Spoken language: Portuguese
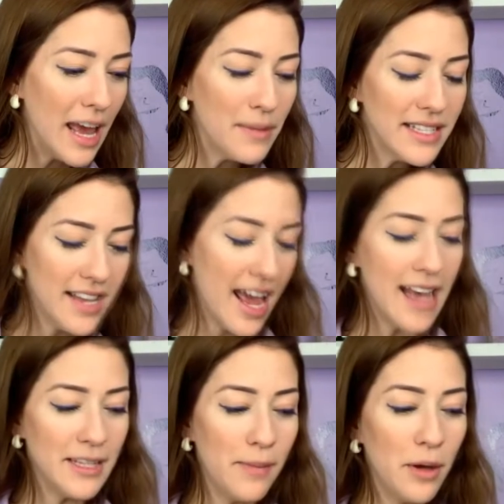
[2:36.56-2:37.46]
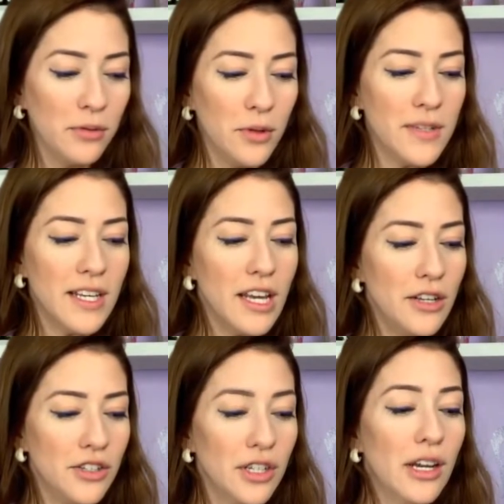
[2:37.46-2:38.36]
MCS perguntou o
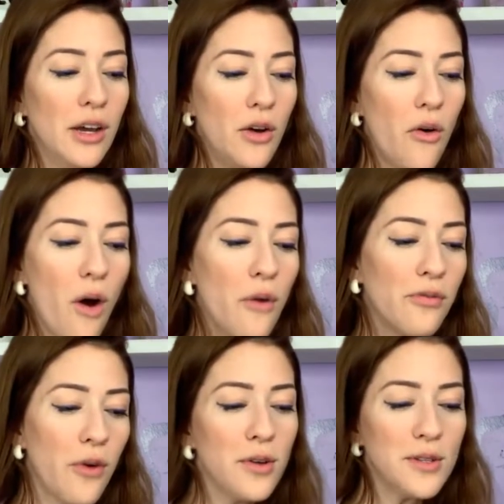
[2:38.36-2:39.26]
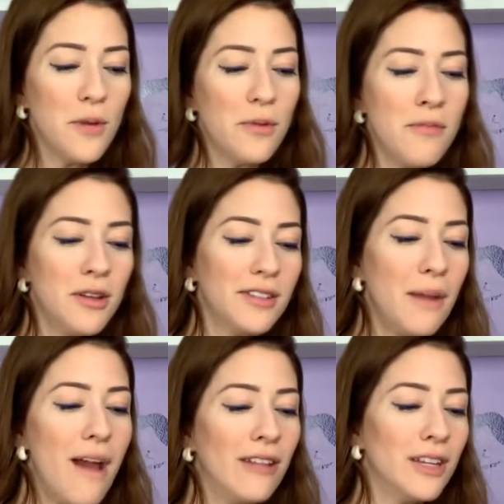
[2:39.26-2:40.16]
seguinte: Qual foi o seu primeiro
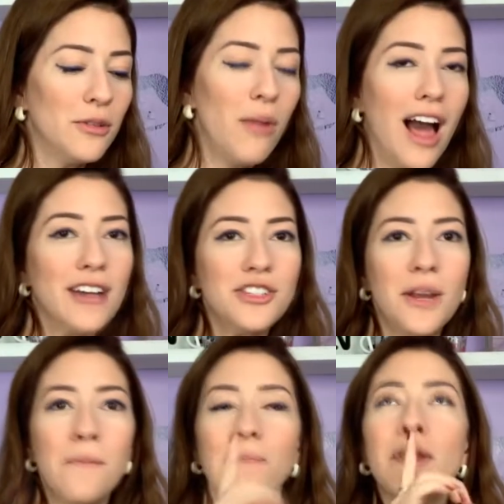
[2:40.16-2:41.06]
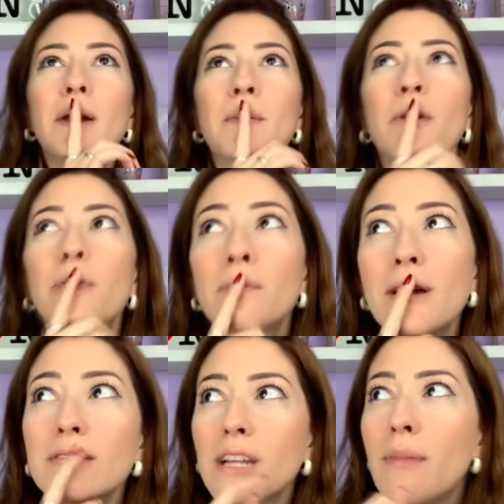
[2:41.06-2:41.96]
trabalho na dublagem? Meu
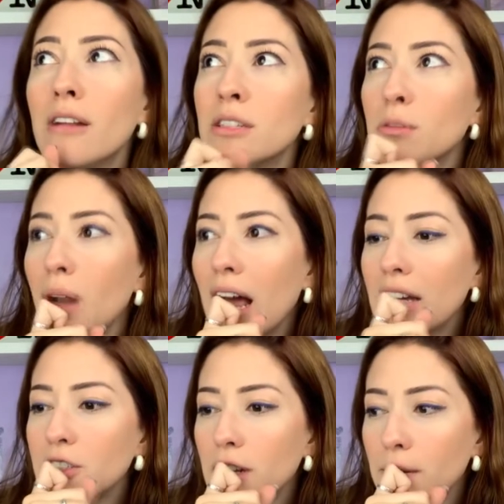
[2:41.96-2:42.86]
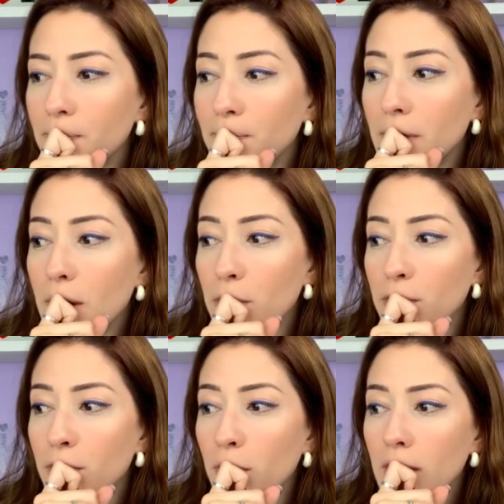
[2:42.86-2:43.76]
primeiro trabalho na dublagem
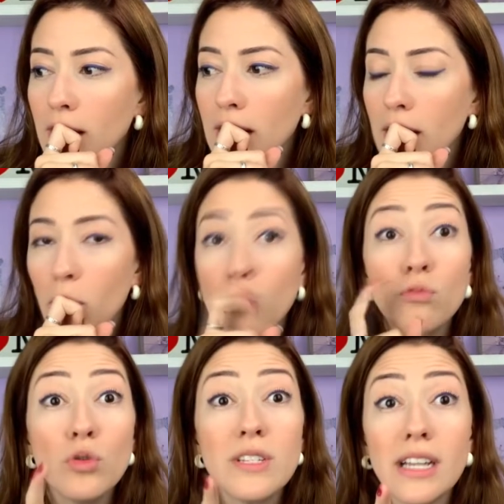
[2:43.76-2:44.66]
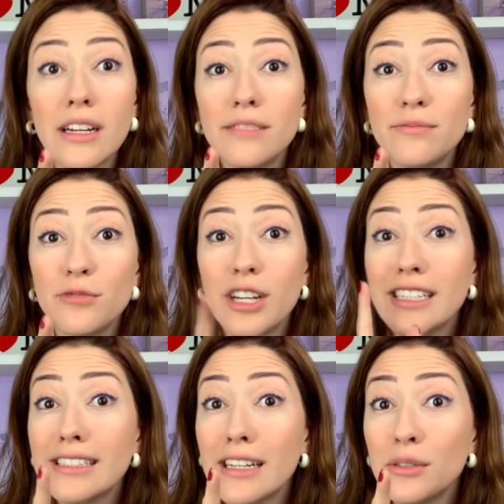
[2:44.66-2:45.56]
foi com música, foi
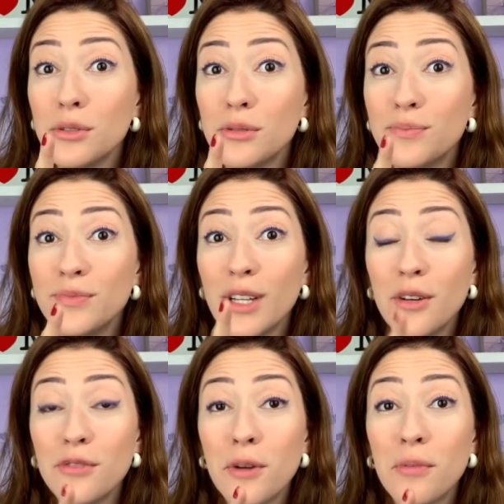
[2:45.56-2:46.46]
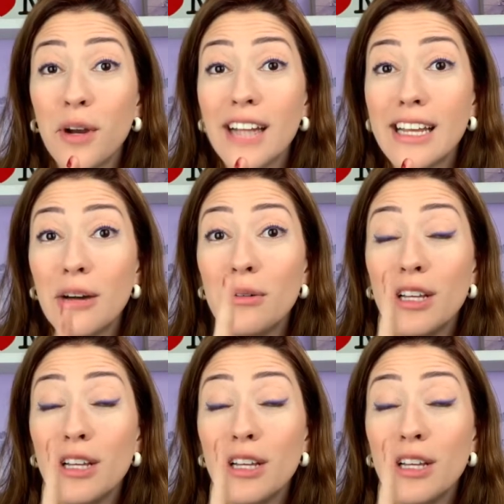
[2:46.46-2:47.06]
cantando. Foi pro canal